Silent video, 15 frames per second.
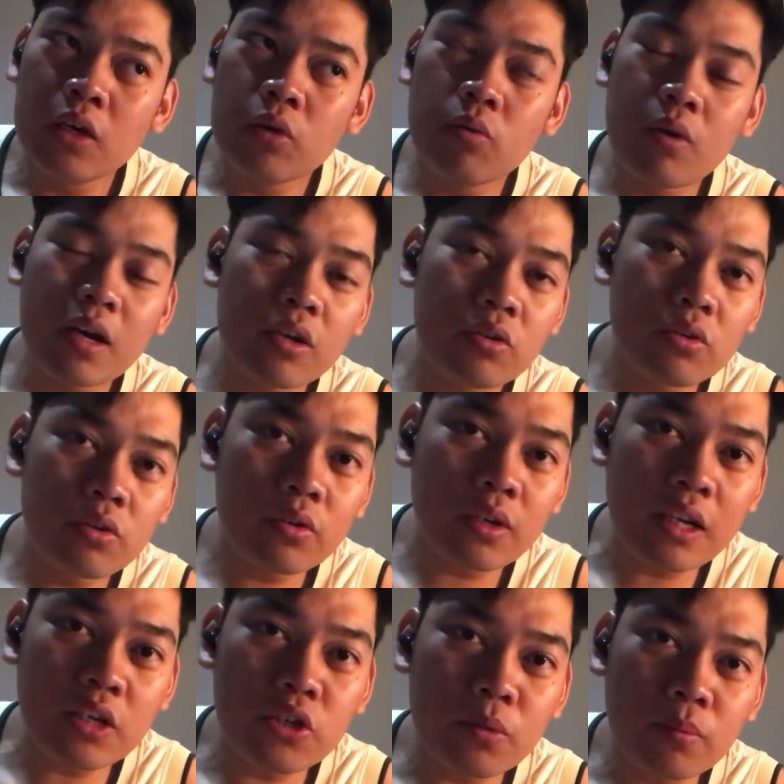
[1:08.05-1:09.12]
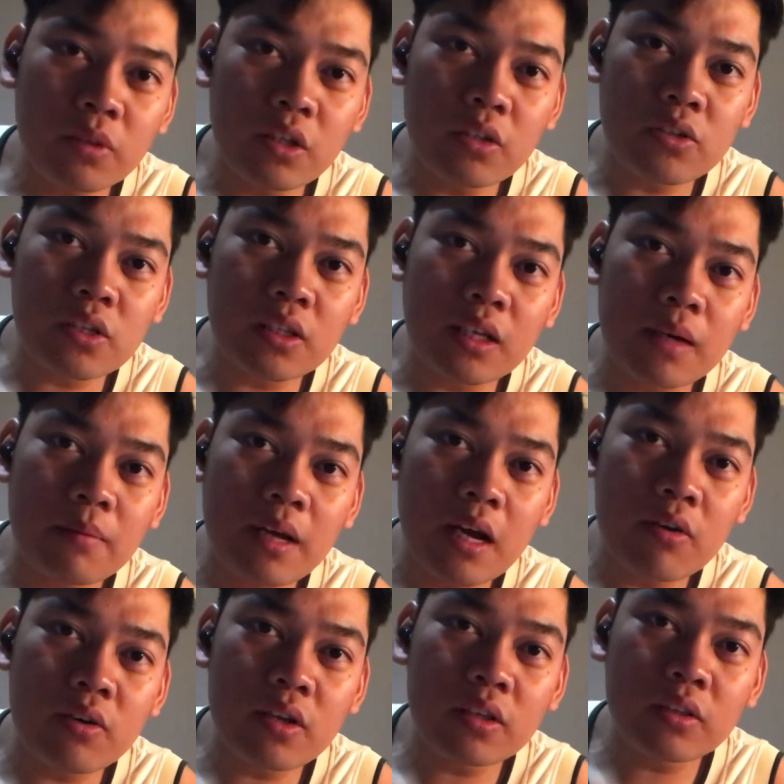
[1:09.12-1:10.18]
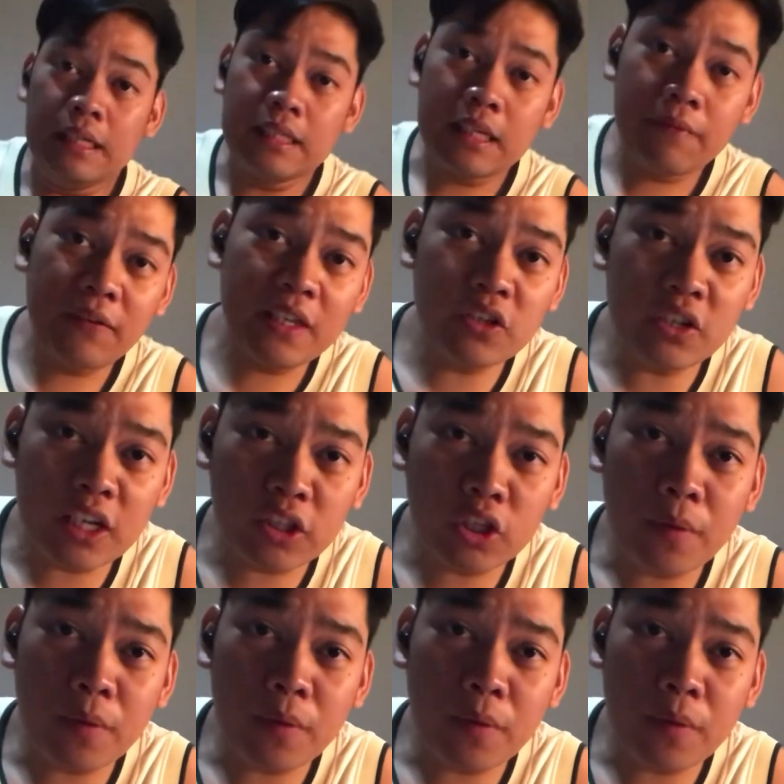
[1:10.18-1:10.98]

kung ano yung duration mo dito sa trabaho na Sa video na to,